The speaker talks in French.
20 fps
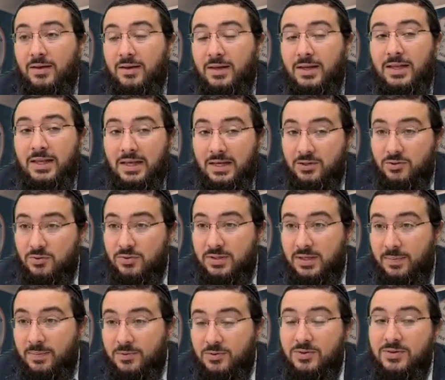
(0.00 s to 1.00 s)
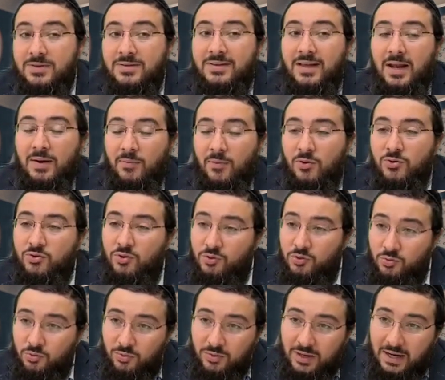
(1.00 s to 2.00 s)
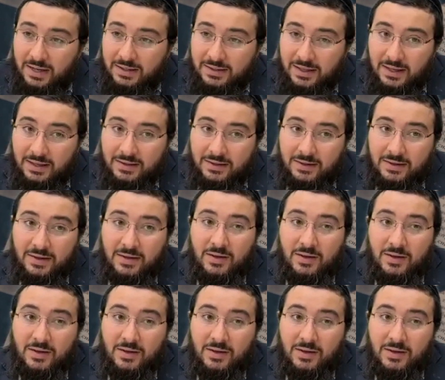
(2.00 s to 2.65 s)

il est exaucé parce que c'est tellement dur de tourner la tête